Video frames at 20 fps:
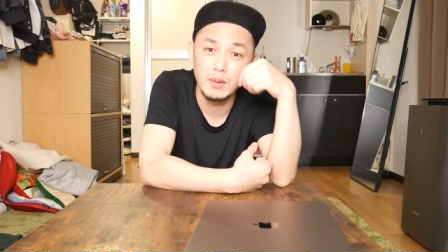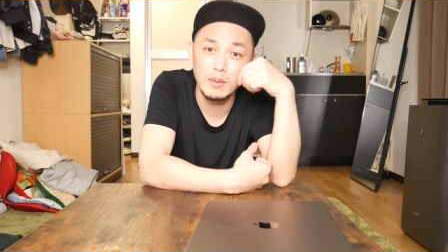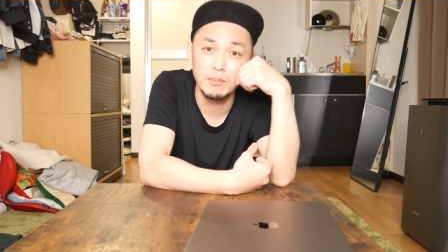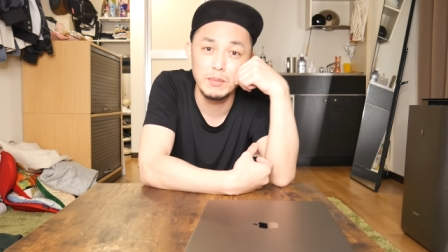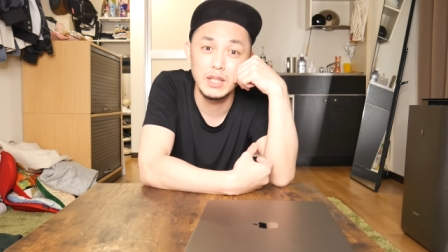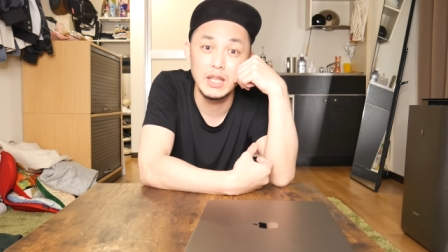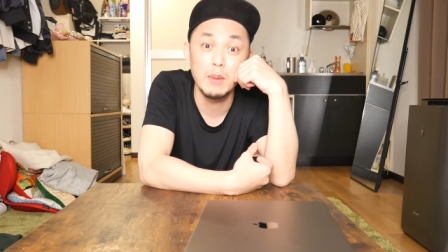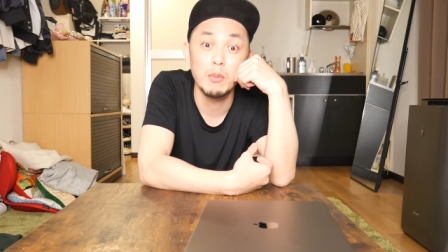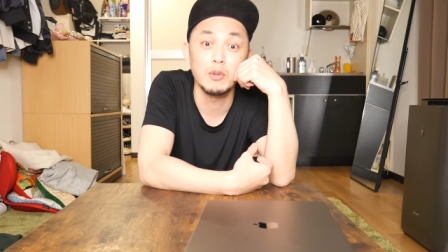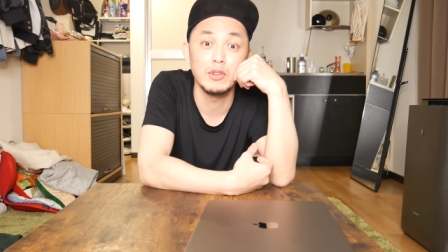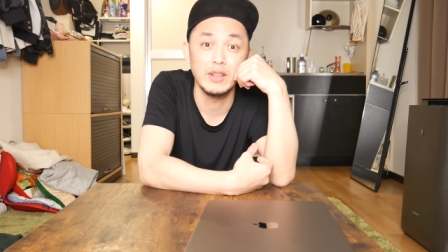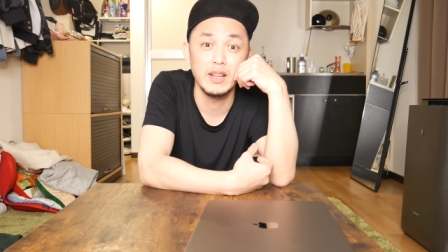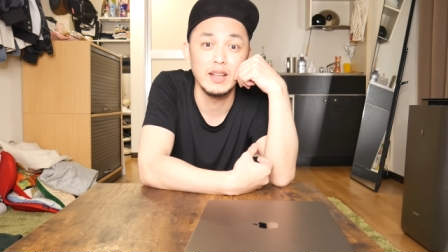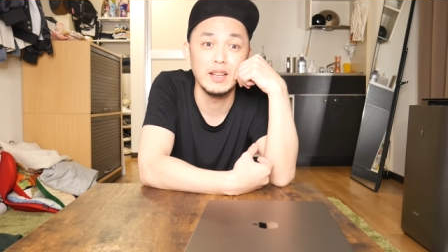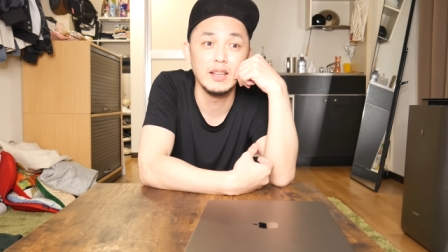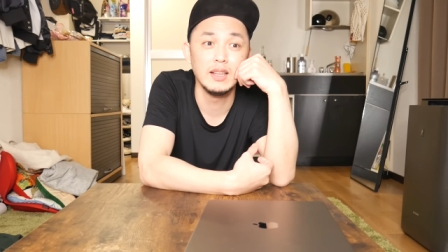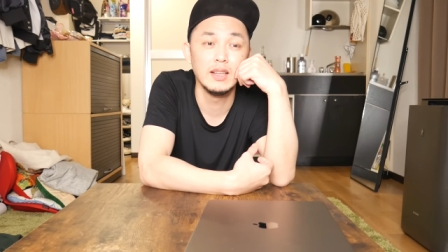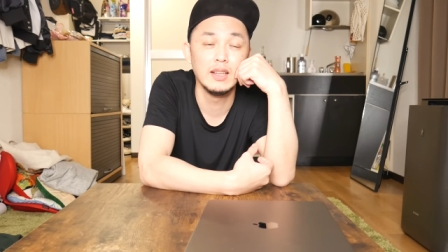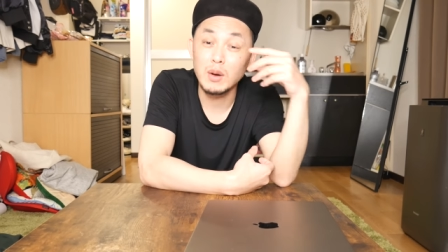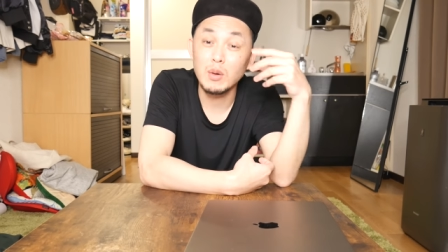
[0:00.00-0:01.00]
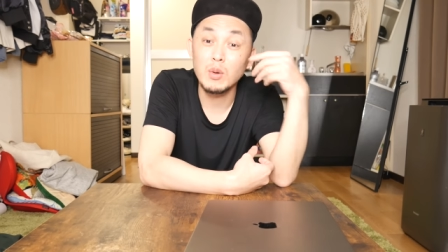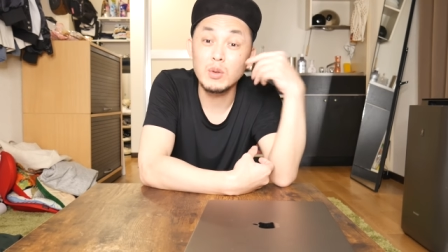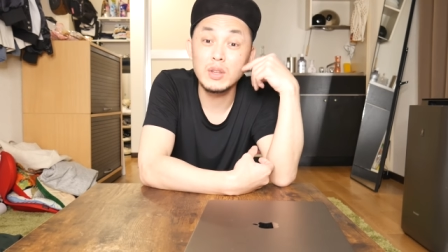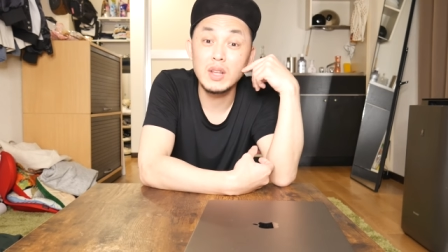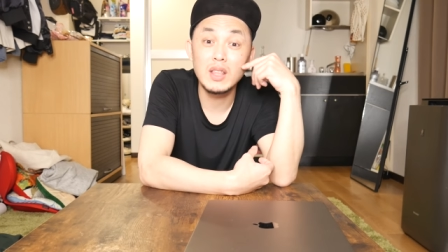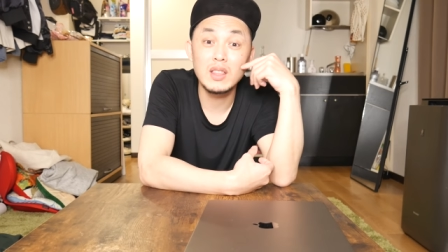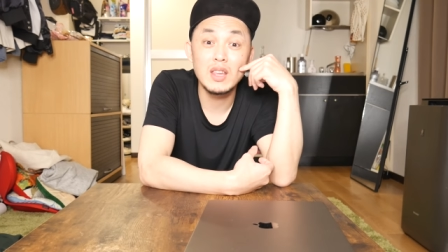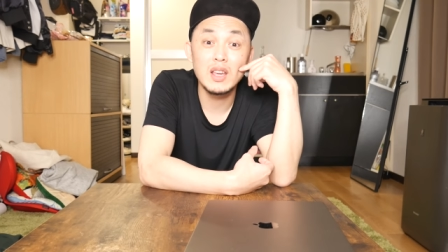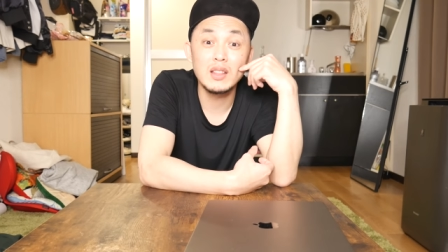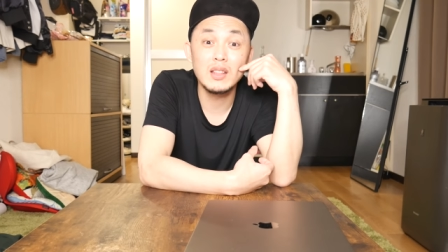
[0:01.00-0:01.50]
ミナモさん
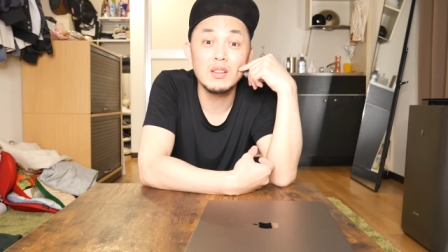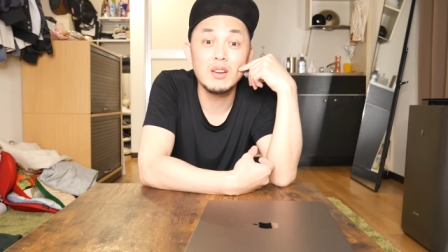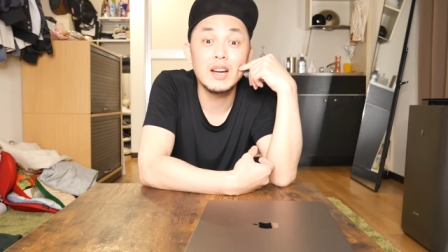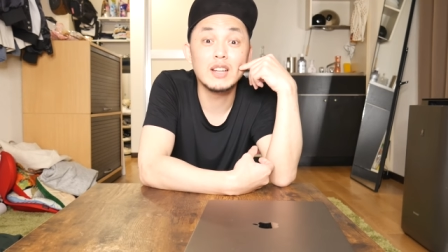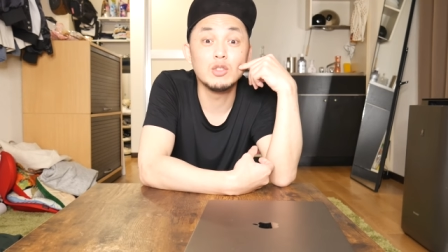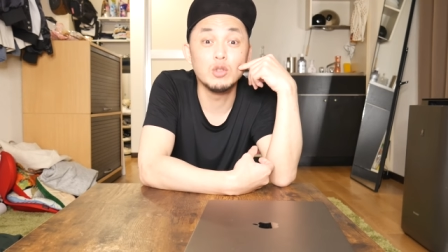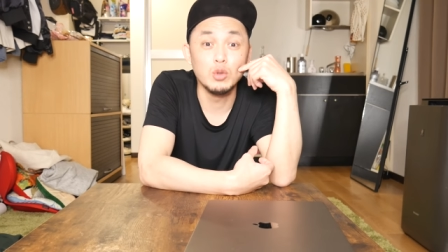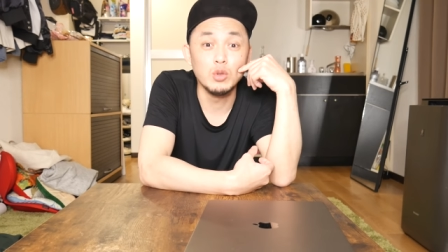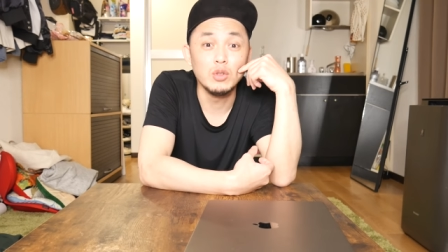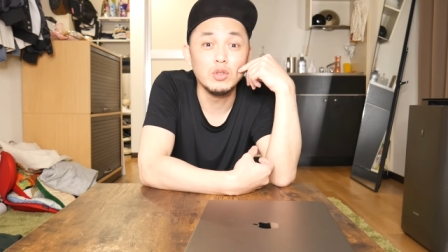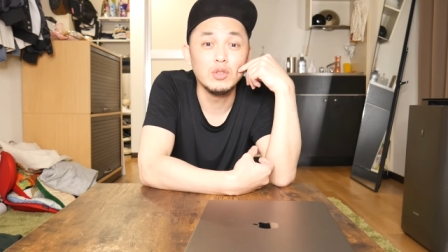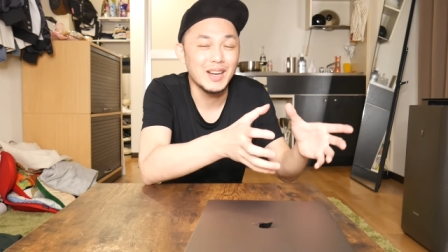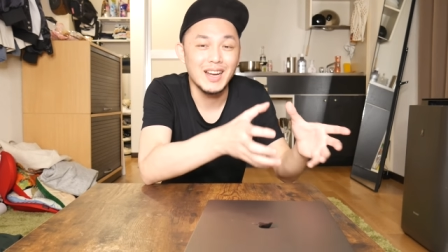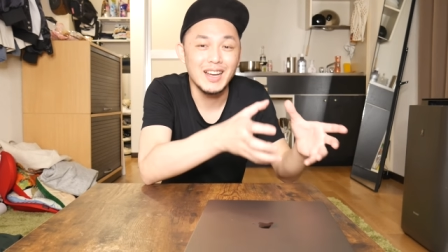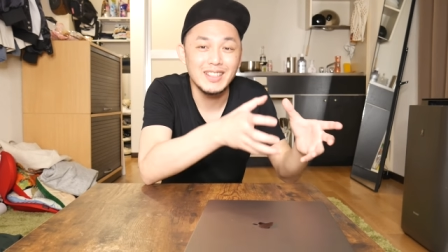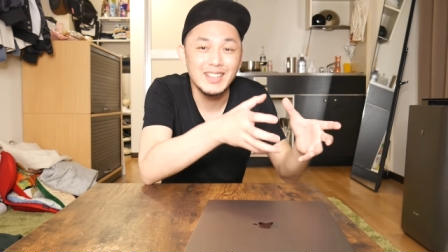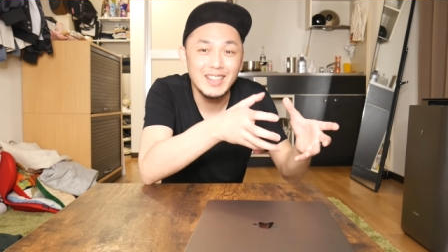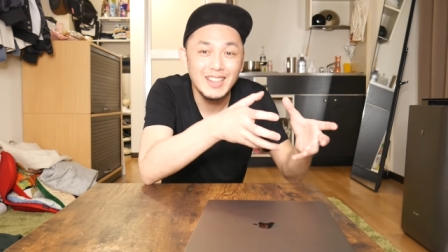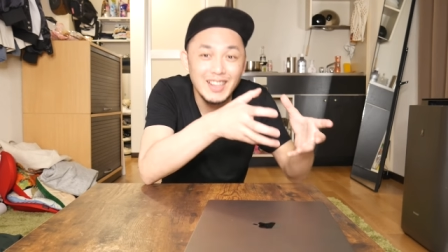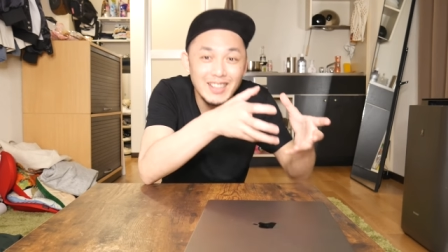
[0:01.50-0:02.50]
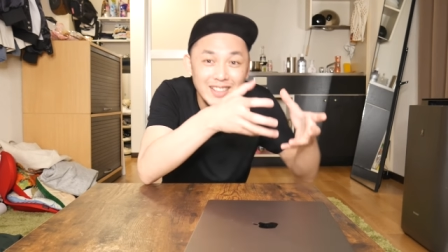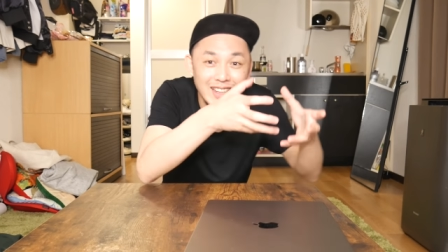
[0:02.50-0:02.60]
コンテンチャンネルアク、カダンカ